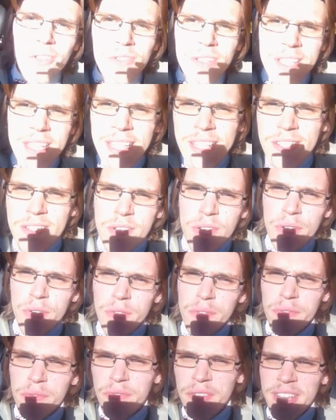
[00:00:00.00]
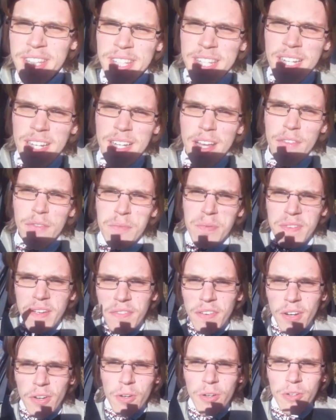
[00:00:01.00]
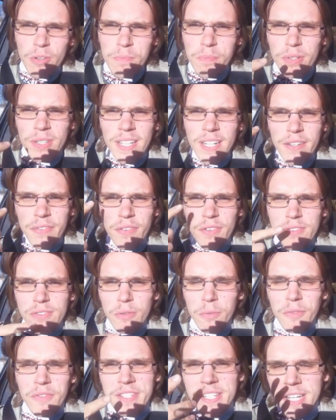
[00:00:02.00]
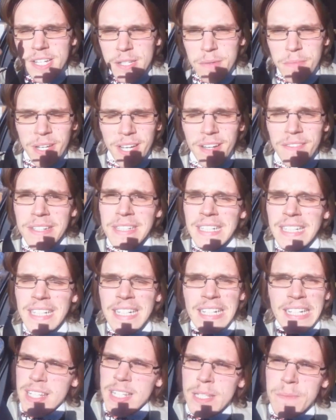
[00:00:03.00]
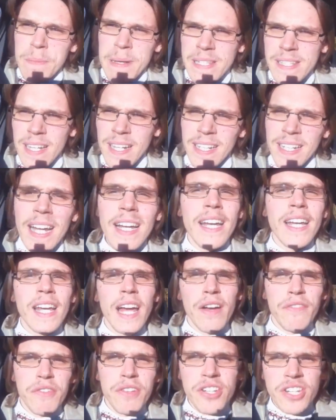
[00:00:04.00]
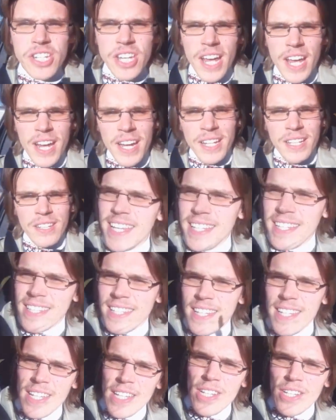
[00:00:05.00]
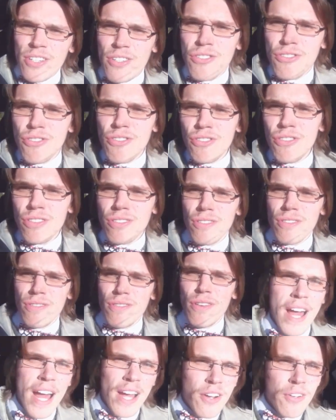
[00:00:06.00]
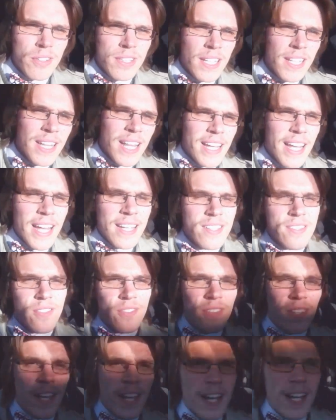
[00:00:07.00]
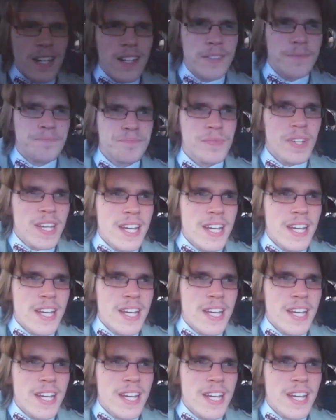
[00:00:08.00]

de disques vinyles. Là, vous pouvez voir le, le beau téléphone sur mon visage, c'est pas grave. Ça se passe à la galerie Ravenstein et c'est juste à côté de la gare centrale.